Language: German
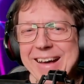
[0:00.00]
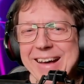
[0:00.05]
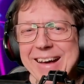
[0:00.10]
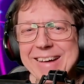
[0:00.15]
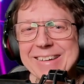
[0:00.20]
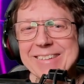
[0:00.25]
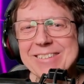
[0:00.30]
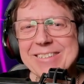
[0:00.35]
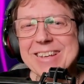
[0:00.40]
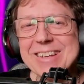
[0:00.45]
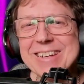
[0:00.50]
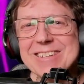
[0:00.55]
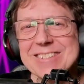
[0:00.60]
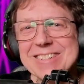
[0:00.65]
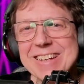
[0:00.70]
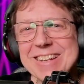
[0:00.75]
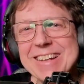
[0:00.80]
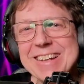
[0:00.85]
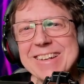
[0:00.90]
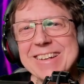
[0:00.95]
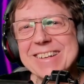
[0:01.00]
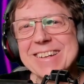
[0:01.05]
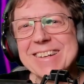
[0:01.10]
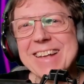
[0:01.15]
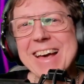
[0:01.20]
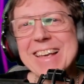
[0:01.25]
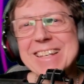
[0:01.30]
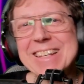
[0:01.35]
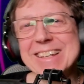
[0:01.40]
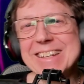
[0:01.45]
und zerschelle
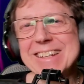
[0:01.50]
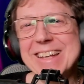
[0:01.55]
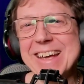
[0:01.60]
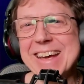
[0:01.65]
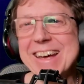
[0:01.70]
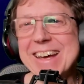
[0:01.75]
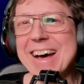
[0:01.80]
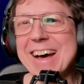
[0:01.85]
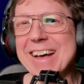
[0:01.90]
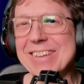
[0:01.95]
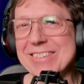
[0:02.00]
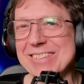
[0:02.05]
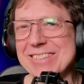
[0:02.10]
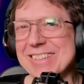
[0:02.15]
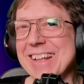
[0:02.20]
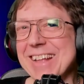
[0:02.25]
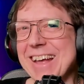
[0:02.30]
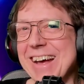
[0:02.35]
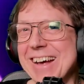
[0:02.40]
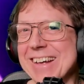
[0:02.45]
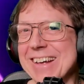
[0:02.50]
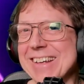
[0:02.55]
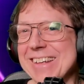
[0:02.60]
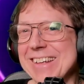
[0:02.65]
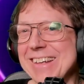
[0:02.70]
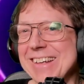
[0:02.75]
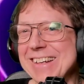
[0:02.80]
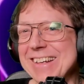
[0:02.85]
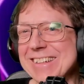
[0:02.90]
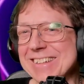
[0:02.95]
gleich an der ersten
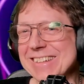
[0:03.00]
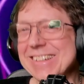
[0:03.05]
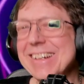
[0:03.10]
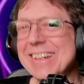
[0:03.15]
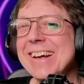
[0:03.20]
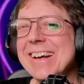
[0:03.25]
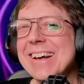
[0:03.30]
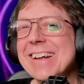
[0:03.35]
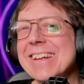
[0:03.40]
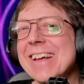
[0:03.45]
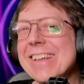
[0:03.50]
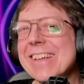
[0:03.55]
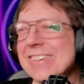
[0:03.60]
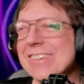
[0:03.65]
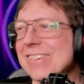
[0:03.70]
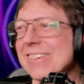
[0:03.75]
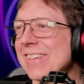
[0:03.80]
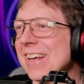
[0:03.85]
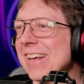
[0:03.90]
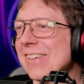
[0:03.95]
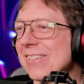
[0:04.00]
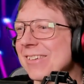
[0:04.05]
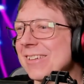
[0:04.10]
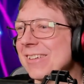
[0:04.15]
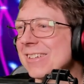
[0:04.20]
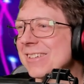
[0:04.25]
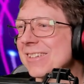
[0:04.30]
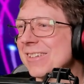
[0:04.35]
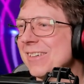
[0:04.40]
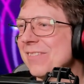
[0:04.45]
Rakete. Das ist wieder so ein
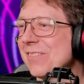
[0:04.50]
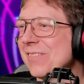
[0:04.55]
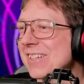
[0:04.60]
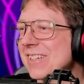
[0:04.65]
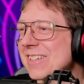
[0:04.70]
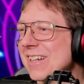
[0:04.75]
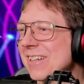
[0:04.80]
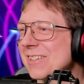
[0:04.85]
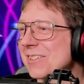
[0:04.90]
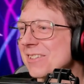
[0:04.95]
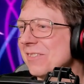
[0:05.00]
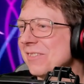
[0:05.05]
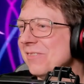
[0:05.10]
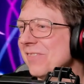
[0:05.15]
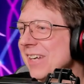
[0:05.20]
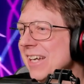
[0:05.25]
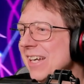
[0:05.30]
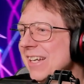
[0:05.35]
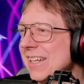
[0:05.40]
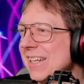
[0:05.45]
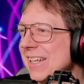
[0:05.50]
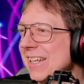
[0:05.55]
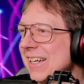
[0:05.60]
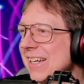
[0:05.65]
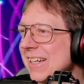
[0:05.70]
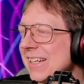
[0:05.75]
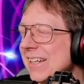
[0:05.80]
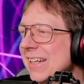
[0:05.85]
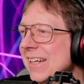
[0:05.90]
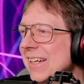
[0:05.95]
typischer
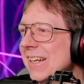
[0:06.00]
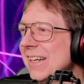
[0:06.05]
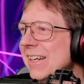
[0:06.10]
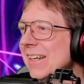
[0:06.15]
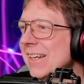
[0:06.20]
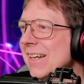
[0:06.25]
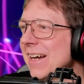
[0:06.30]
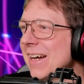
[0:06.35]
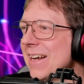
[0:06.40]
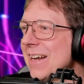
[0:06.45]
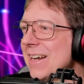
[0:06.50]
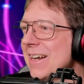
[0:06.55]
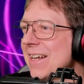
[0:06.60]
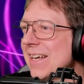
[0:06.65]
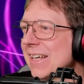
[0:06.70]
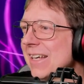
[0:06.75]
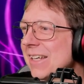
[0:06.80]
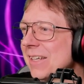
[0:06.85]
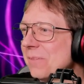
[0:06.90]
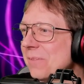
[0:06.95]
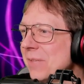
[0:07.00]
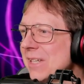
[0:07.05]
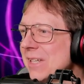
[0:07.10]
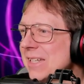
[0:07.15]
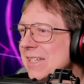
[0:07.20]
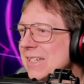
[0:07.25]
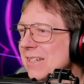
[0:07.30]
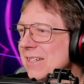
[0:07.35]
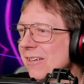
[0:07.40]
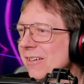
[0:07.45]
Tomaniac. Ja, leck
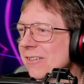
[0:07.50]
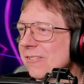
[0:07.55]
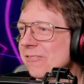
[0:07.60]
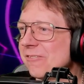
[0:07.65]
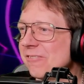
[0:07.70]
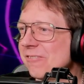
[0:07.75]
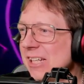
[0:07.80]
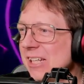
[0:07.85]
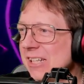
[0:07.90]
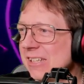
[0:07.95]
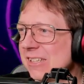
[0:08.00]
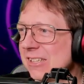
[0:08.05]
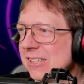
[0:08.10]
mich doch fett.